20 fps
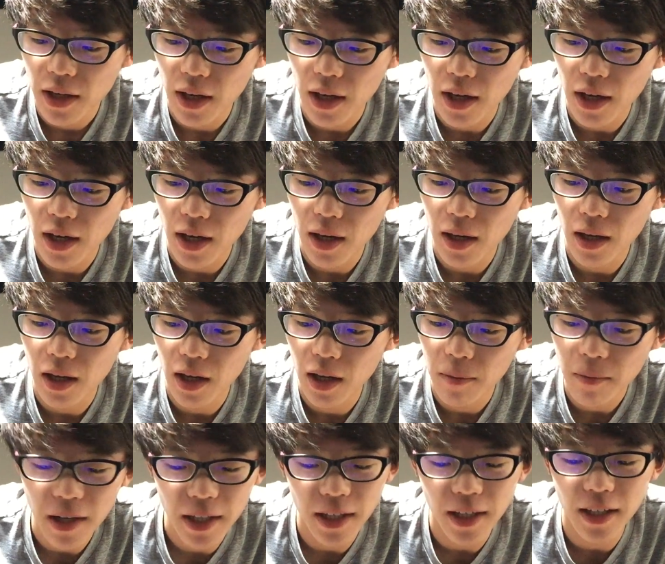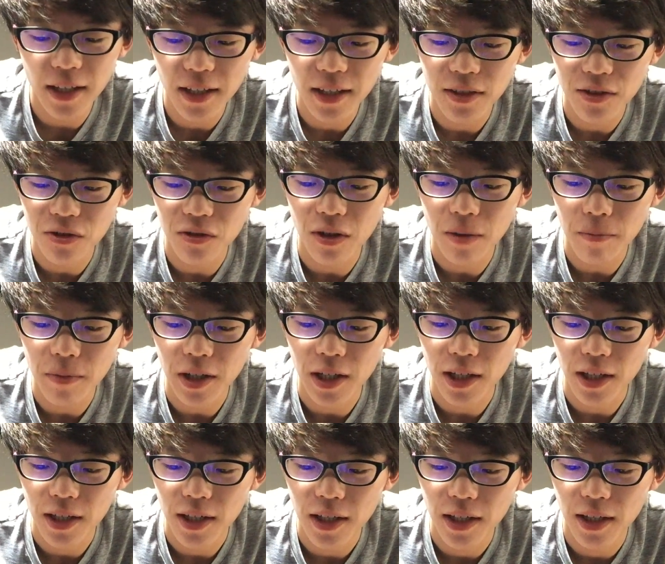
えー、まあなかなかちょっとやっぱり、